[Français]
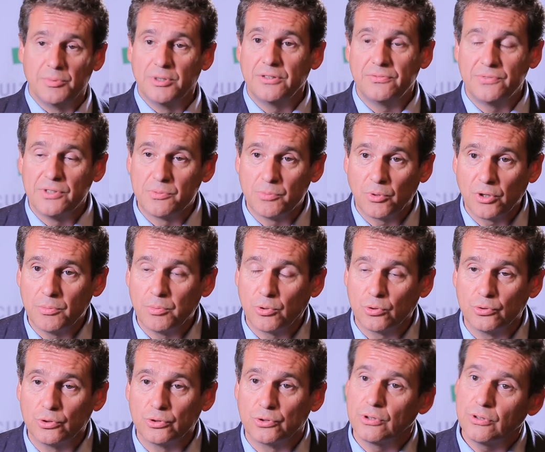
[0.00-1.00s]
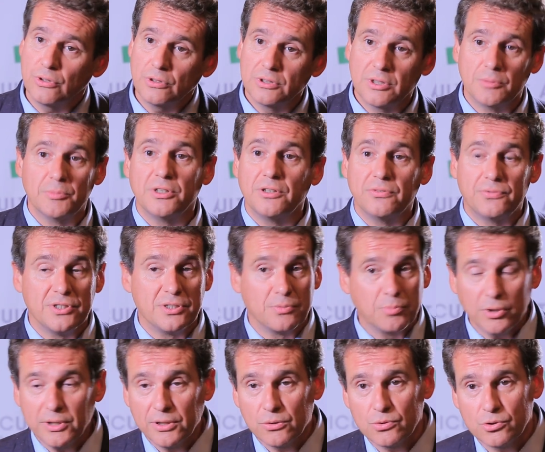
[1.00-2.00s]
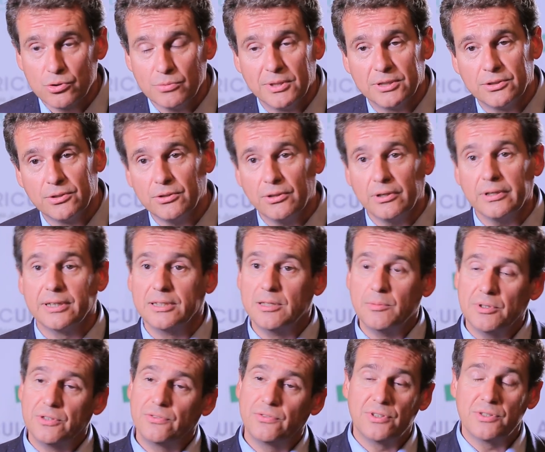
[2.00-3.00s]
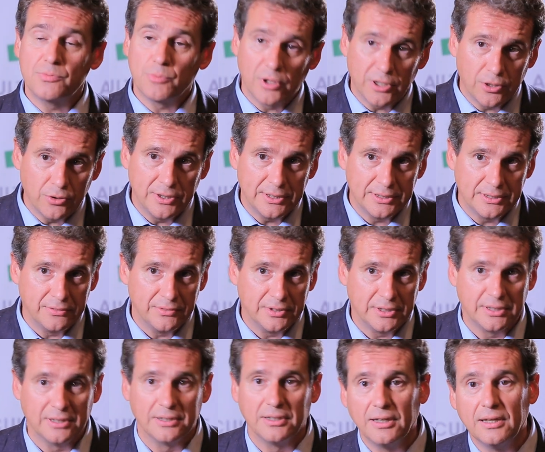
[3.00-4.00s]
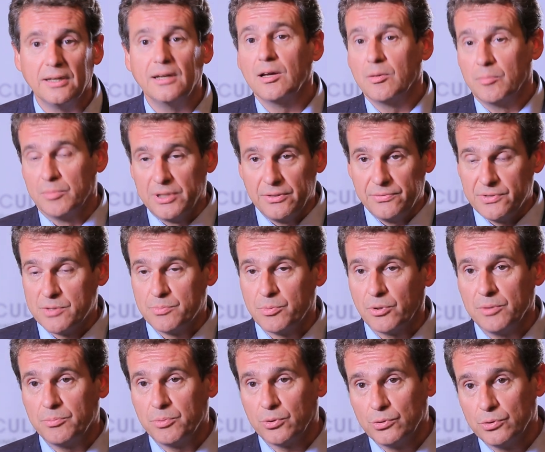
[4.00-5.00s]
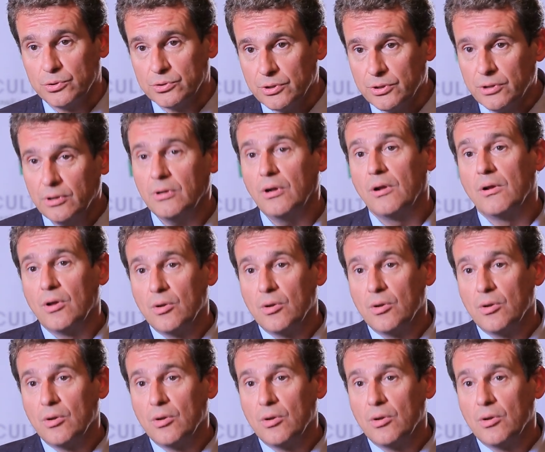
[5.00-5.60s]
des bénéfices pour les producteurs, des bénéfices pour les consommateurs et des bénéfices pour la collectivité. Bénéfices pour les producteurs,